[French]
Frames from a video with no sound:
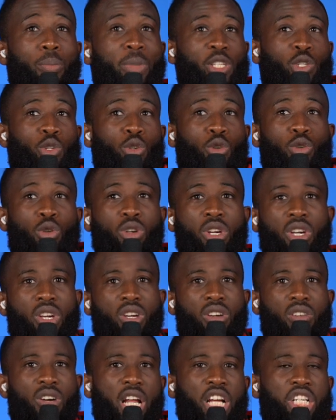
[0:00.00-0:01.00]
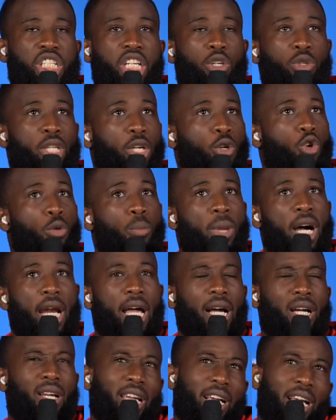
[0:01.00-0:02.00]
Parce que voilà, j'ai eu des
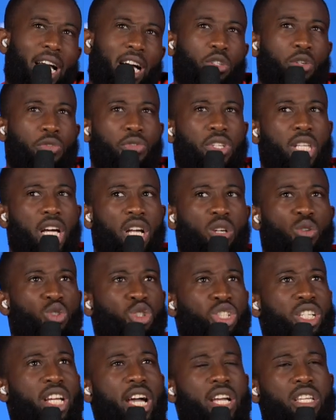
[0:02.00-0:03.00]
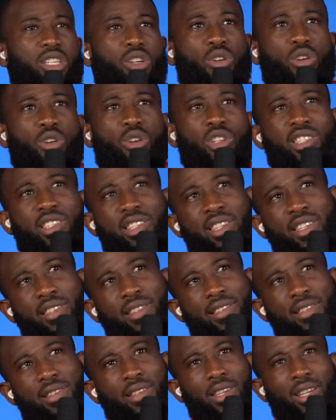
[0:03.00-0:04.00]
combats, les quarts de finale où je gagne
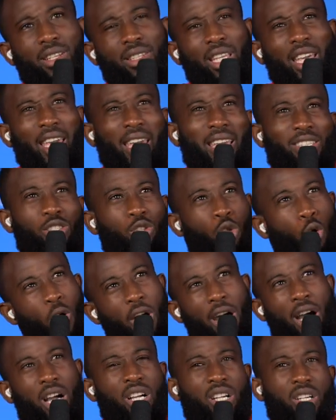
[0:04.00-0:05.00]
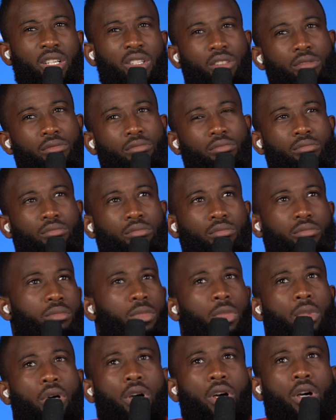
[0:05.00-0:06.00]
10, 13, 3.
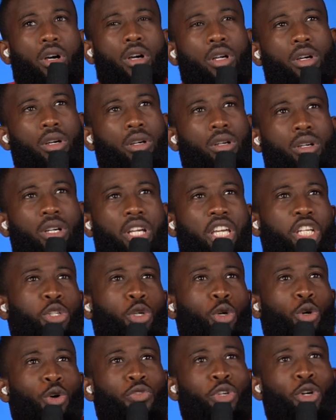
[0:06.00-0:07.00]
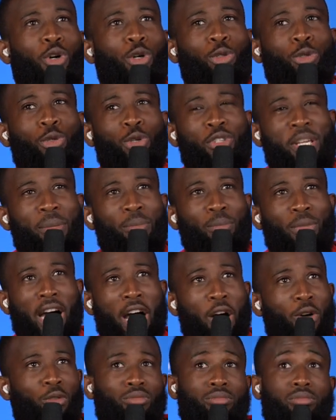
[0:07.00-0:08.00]
et je reviens au deuxième
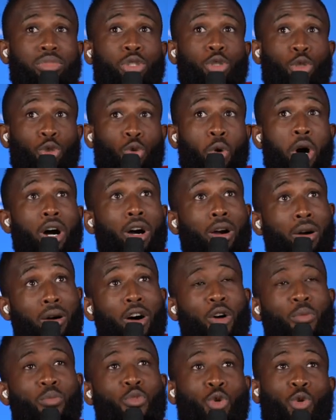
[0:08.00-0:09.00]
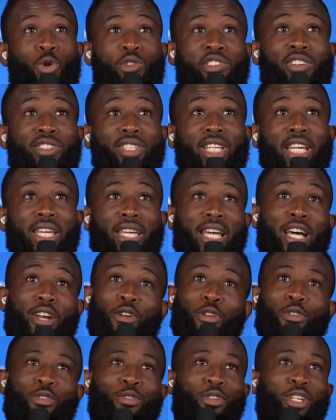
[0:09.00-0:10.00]
round, je dois encore me concentrer
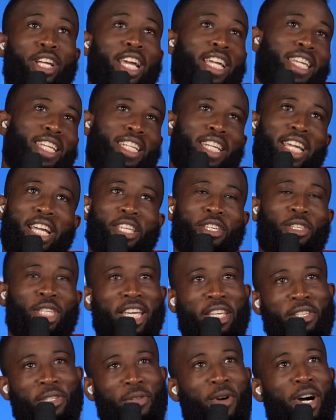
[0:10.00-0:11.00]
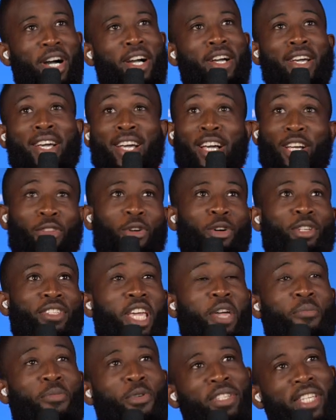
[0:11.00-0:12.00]
alors que j'ai gagné 13-3. Donc
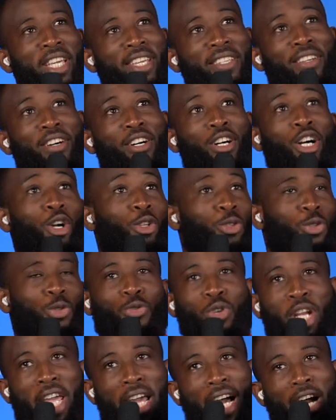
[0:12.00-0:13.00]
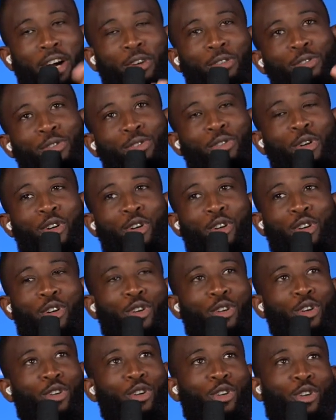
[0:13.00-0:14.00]
c'est un peu stressant, tous les rounds
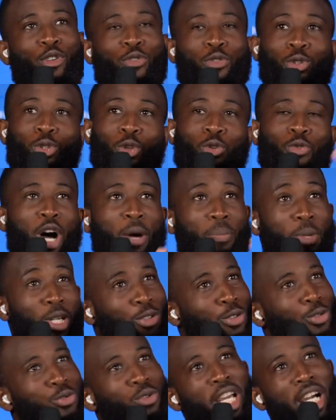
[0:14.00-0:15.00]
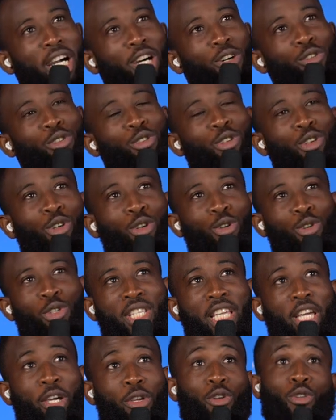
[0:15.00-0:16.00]
sont. faut devoir prendre tous les rounds euh, au
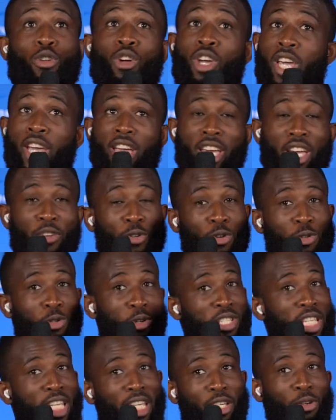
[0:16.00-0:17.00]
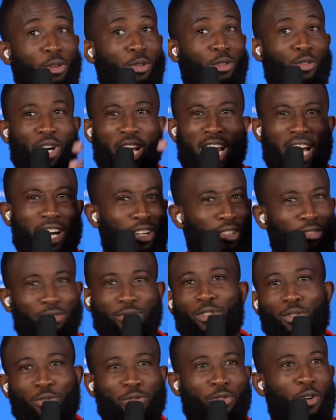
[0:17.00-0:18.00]
sérieux. Il faut se dire que voilà,
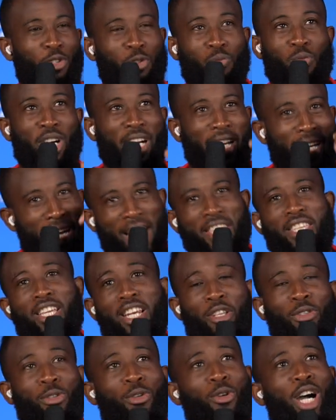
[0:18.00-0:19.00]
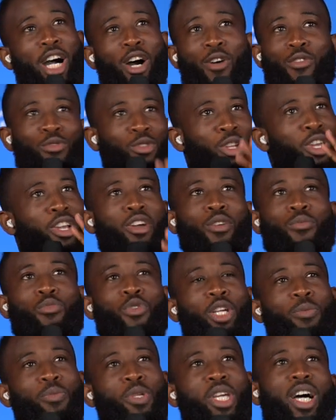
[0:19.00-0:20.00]
faut forcément gagner les deux rounds
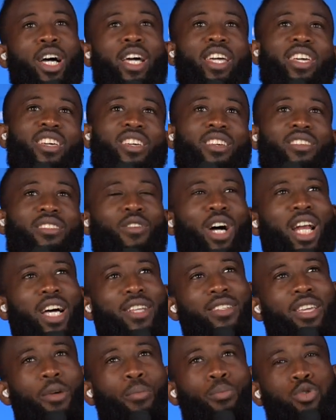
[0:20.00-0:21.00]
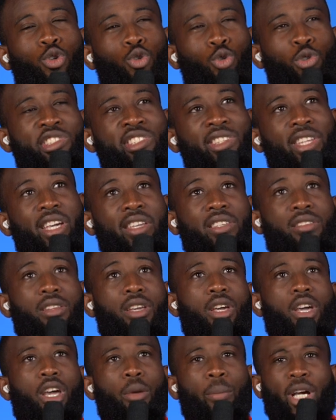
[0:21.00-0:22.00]
pour être bien. Et voilà, c'est beaucoup de stress.
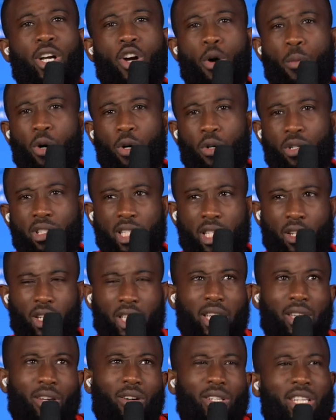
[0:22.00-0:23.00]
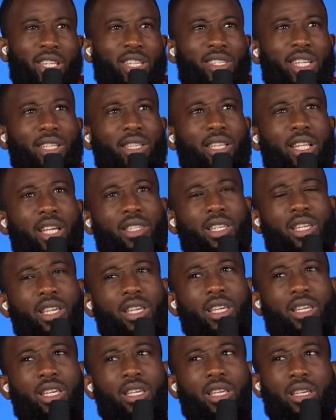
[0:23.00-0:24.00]
Mais comme on dit, on est, on est des athlètes
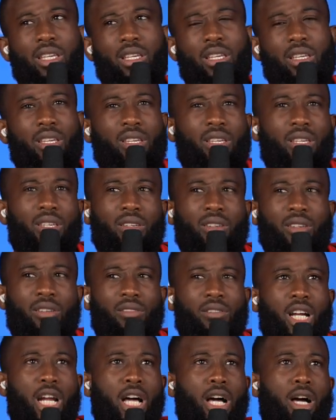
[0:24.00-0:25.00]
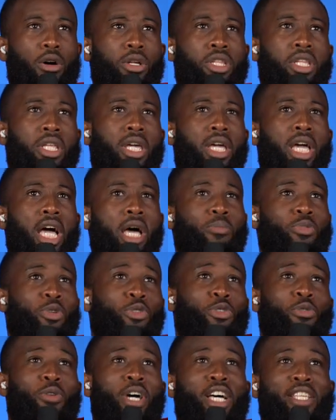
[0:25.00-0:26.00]
et voilà, on est
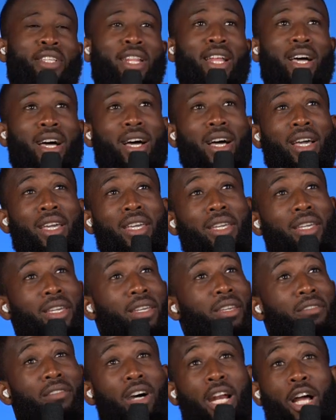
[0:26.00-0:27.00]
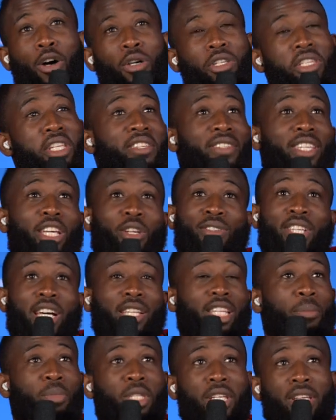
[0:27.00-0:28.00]
habitué à cela et voilà, on essaie de
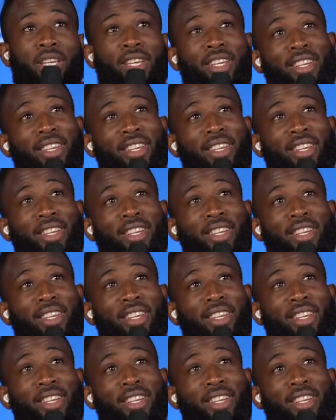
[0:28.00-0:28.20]
s'adapter.